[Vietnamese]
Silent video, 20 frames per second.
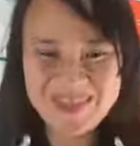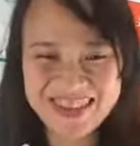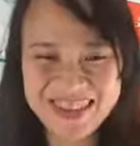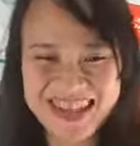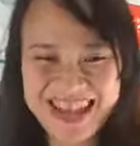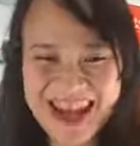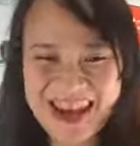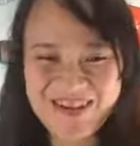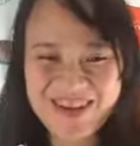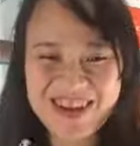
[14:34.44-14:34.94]

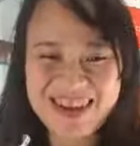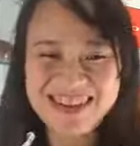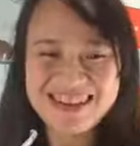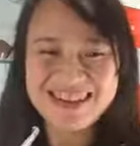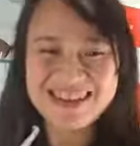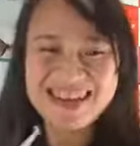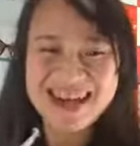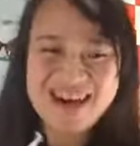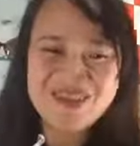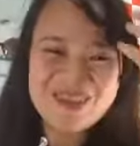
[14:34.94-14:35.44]
Cảm
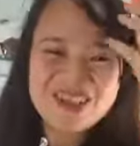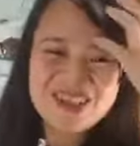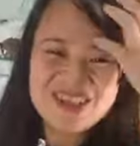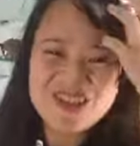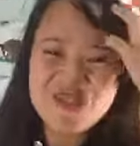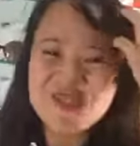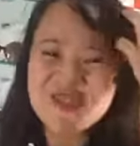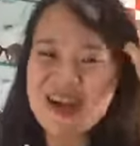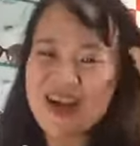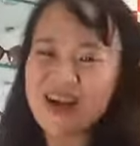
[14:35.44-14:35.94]
ơn, cảm ơn
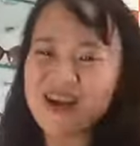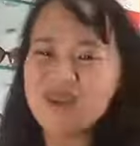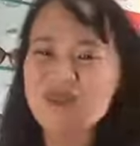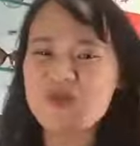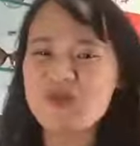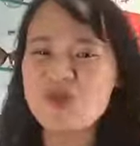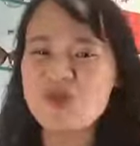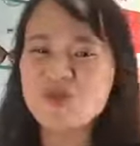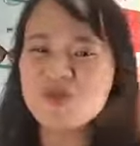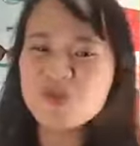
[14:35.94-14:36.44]
Dũng nhá,
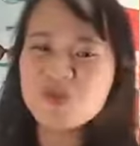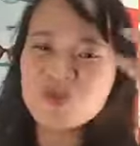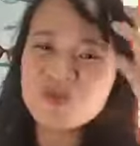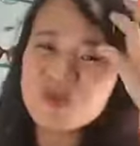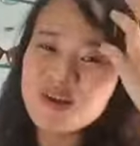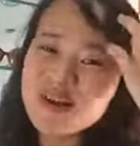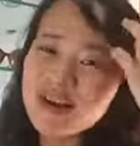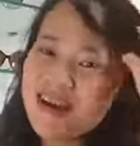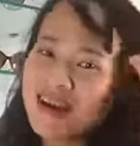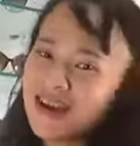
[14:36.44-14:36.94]
cũng chúc
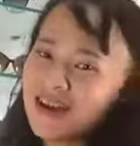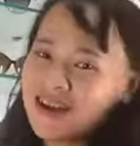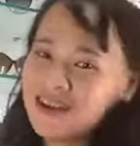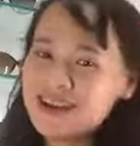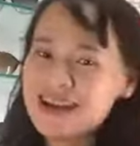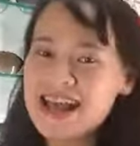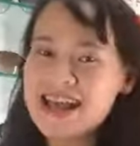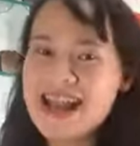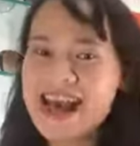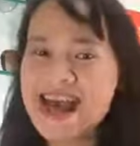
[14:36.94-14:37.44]
Dũng
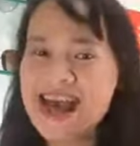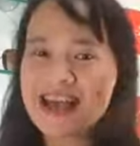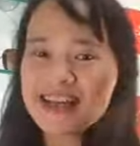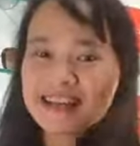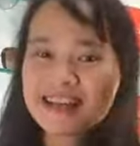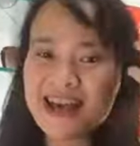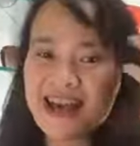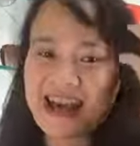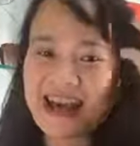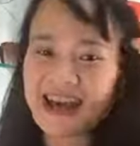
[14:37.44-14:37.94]
đắt
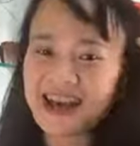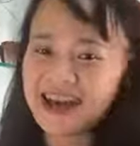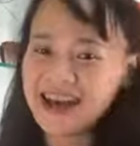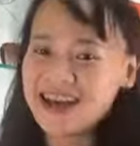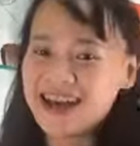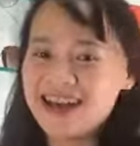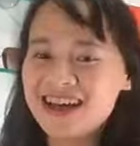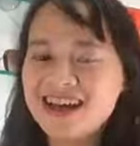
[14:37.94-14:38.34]
hàng nha.